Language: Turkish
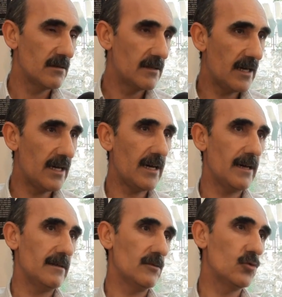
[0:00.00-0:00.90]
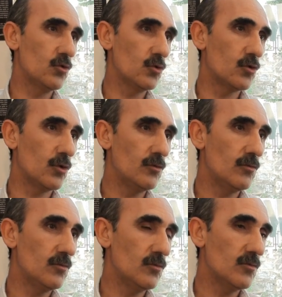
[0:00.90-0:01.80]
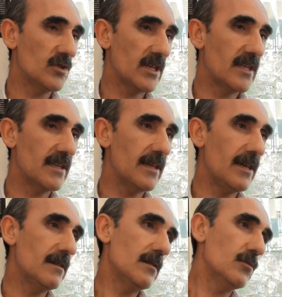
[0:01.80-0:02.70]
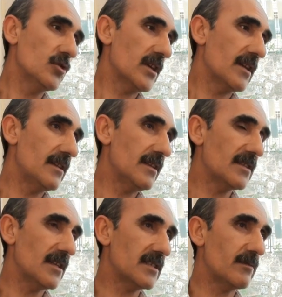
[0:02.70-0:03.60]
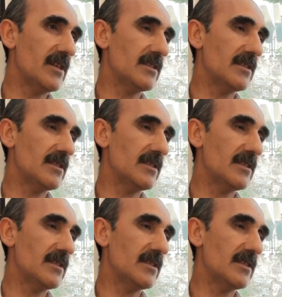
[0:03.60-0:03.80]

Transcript: daha düzgün şekilde bu şekilde çalışmaya